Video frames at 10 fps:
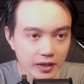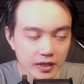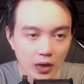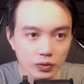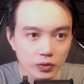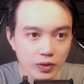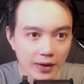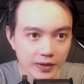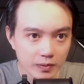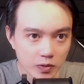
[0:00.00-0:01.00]
Đầu tôi đau
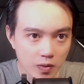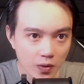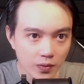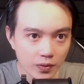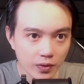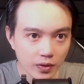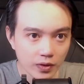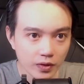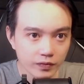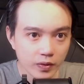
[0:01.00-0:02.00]
như búa bổ,
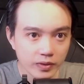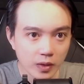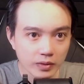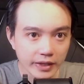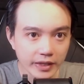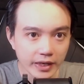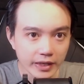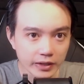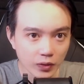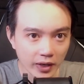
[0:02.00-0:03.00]
phút chốc đã tê
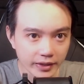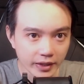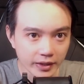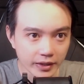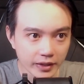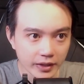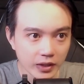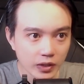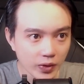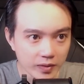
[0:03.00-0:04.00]
liệt toàn thân,
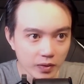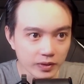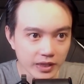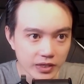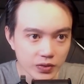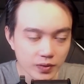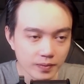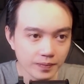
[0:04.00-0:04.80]
quỵ một chân xuống.